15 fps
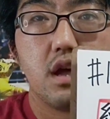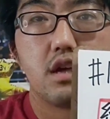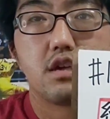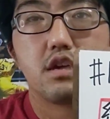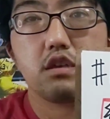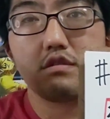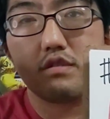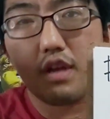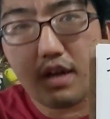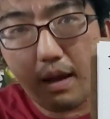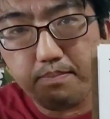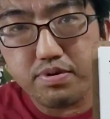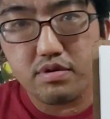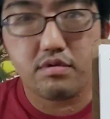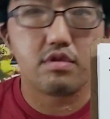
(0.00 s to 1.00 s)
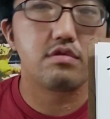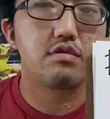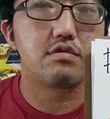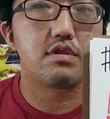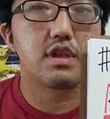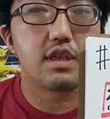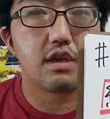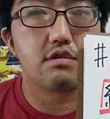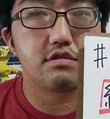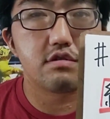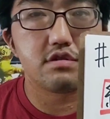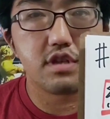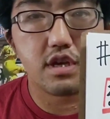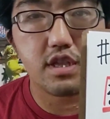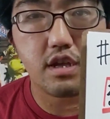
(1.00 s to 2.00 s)
はい、絆カップということでね、予
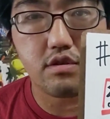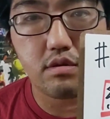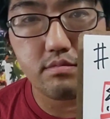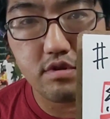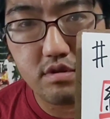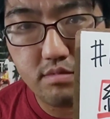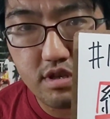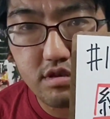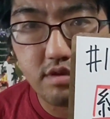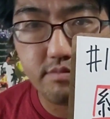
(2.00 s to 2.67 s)
想していきたいと思いま